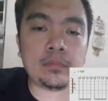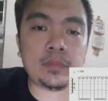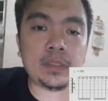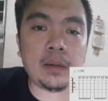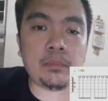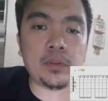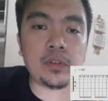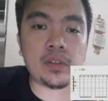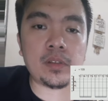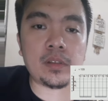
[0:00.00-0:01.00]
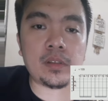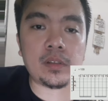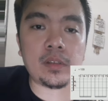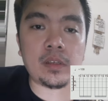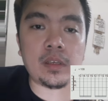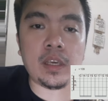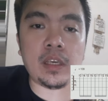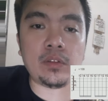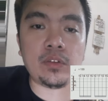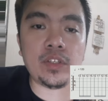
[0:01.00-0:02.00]
Tapos E
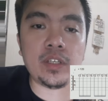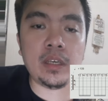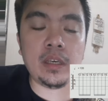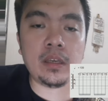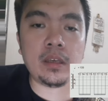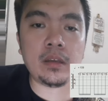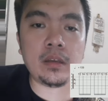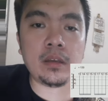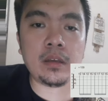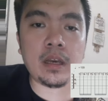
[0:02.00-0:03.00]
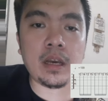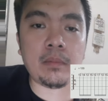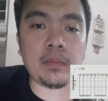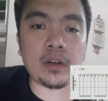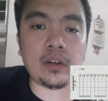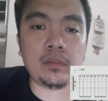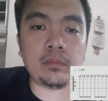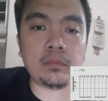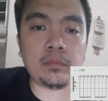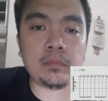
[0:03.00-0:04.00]
to G, hammer on,
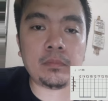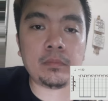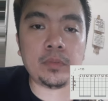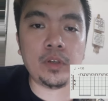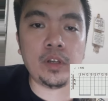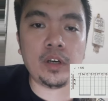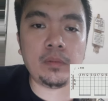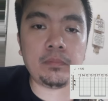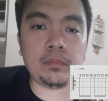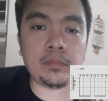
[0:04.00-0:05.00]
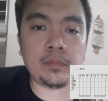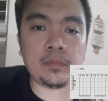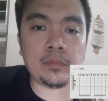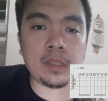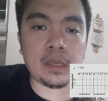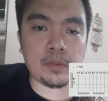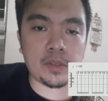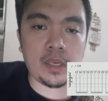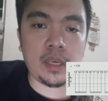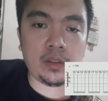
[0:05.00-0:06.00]
pull up. Tapos
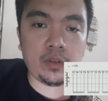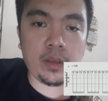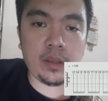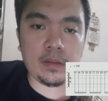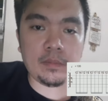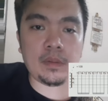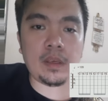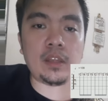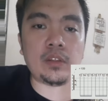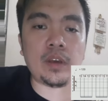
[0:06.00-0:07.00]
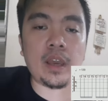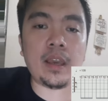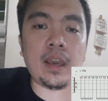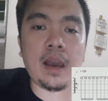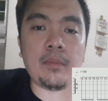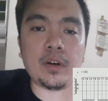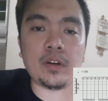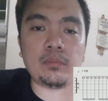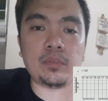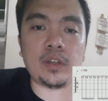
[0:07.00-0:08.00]
E to E to A, hammer
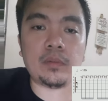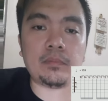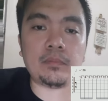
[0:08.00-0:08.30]
on, pull up.